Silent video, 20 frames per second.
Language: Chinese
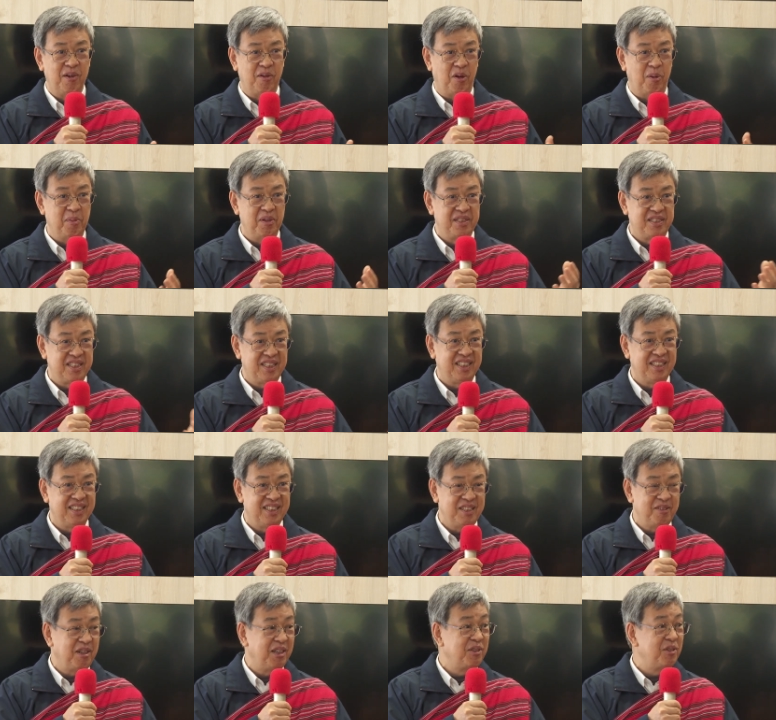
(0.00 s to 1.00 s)
我们这个
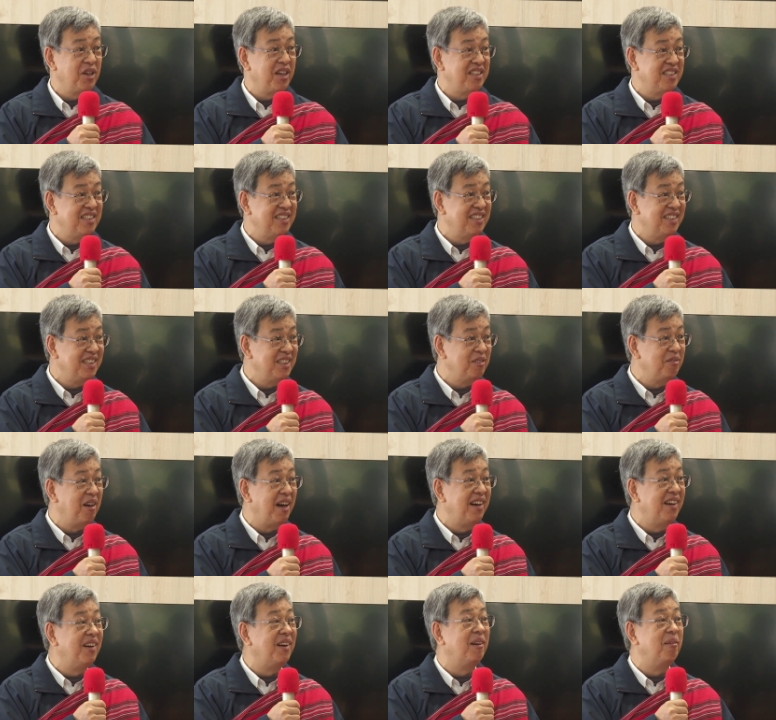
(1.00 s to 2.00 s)
地方、创生的地
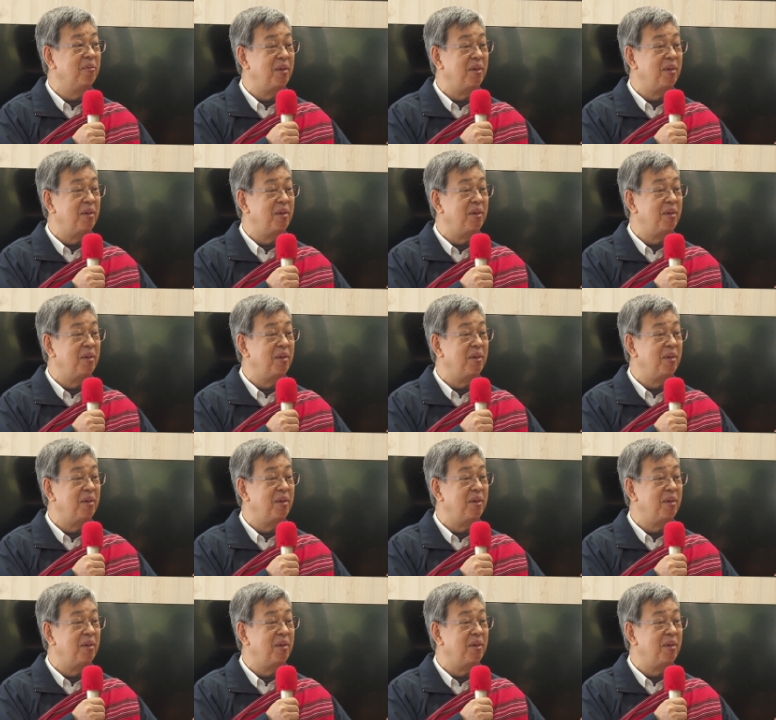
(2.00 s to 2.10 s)
方哈，